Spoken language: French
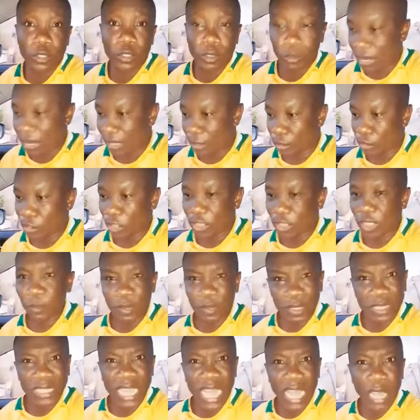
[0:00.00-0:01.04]
Mais chose
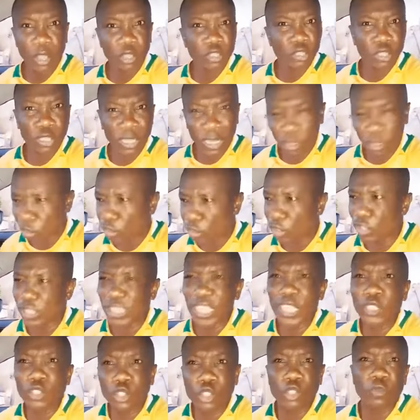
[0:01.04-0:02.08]
bizarre, on se rend compte que
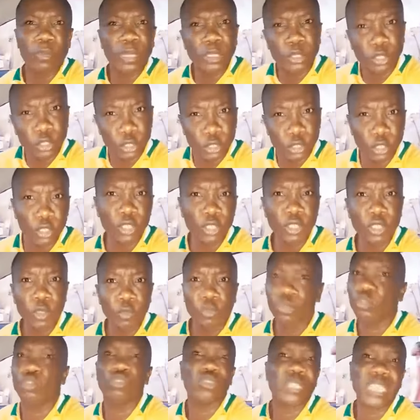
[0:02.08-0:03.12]
c'est un jugement de Dieu
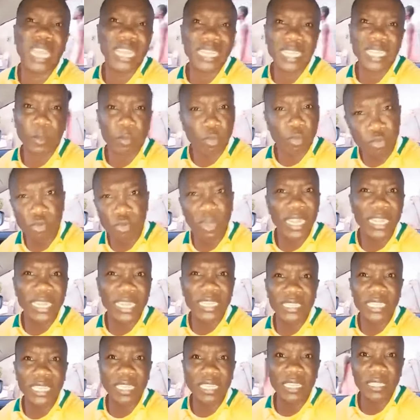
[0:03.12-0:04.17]
pour toute la terre. Pour nous les
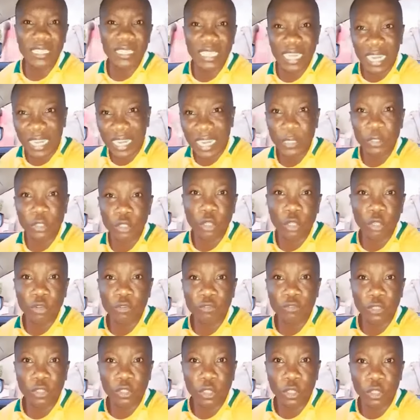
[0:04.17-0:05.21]
chrétiens, c'est la lecture que nous
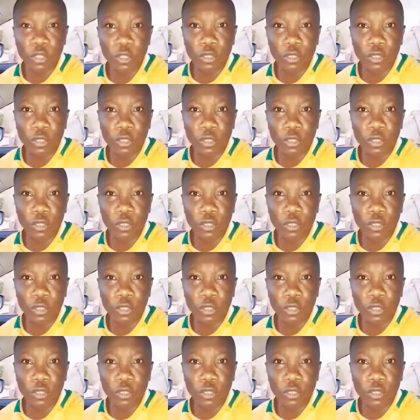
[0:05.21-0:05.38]
faisons.